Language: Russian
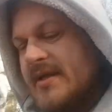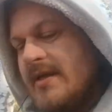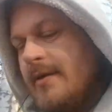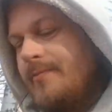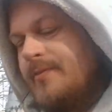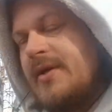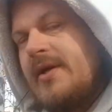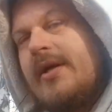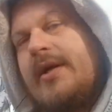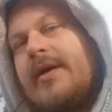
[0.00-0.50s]
на
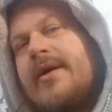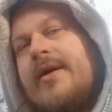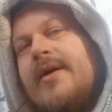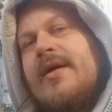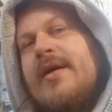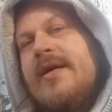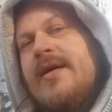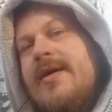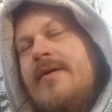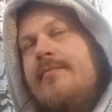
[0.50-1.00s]
самом деле
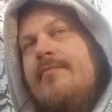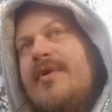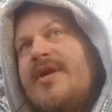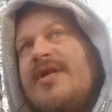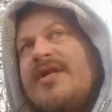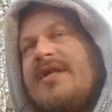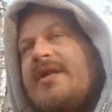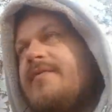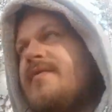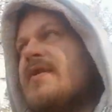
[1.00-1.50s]

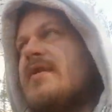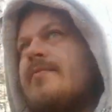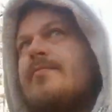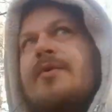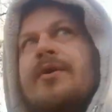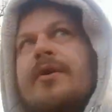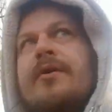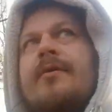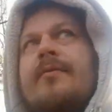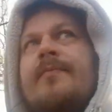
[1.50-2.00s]
близкий весь
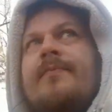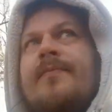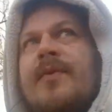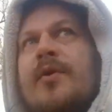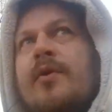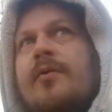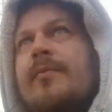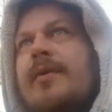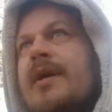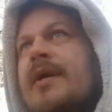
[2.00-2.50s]
мир –
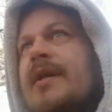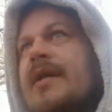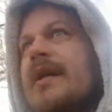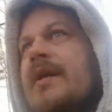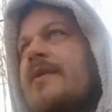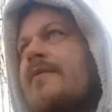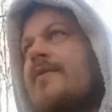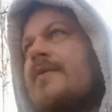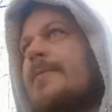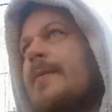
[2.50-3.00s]
но мы это
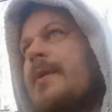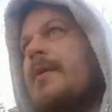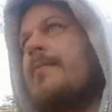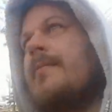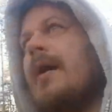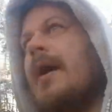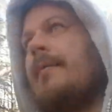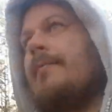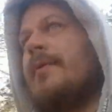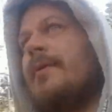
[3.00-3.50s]
так не
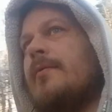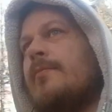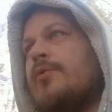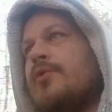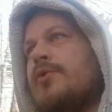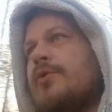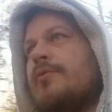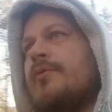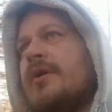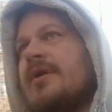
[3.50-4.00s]
воспринимаем,
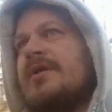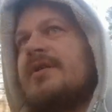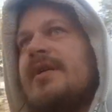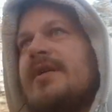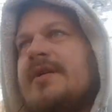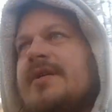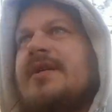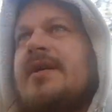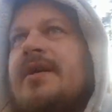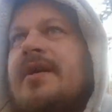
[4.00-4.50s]
потому что у нас
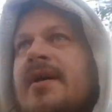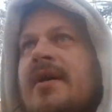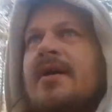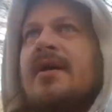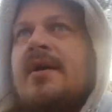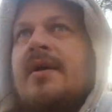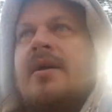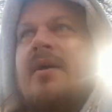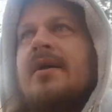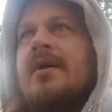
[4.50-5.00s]
есть
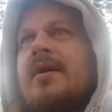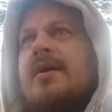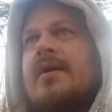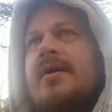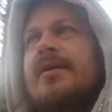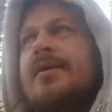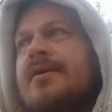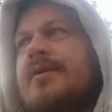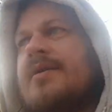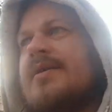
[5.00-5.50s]

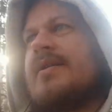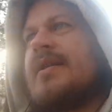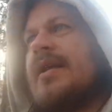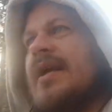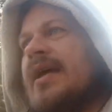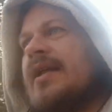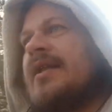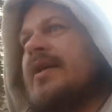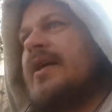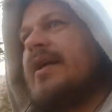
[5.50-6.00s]

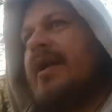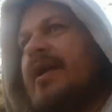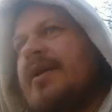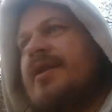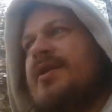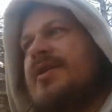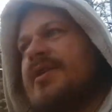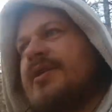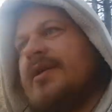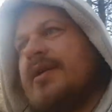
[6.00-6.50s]
страны,
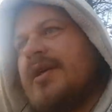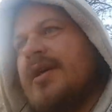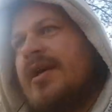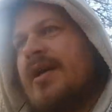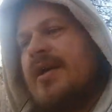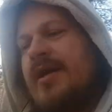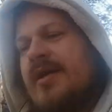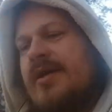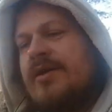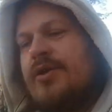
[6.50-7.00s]
границы,
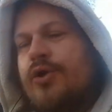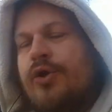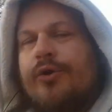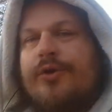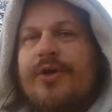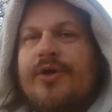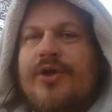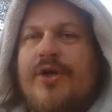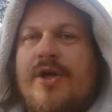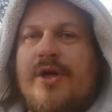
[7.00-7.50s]

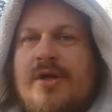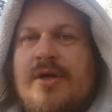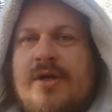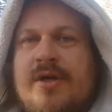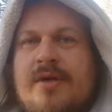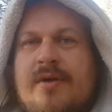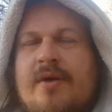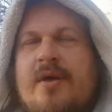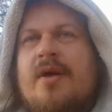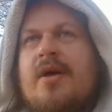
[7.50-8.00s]
черточки
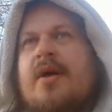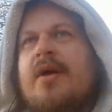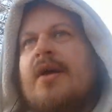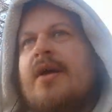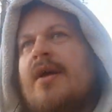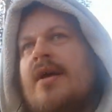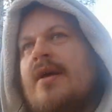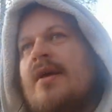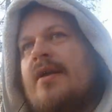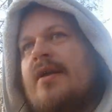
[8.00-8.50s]

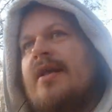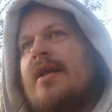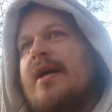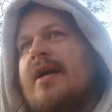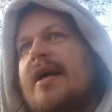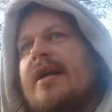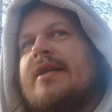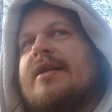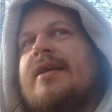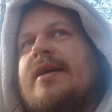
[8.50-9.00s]
на
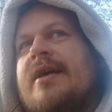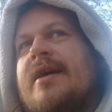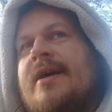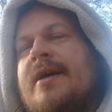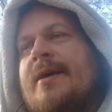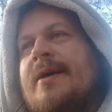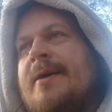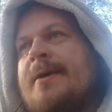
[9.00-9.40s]
карте.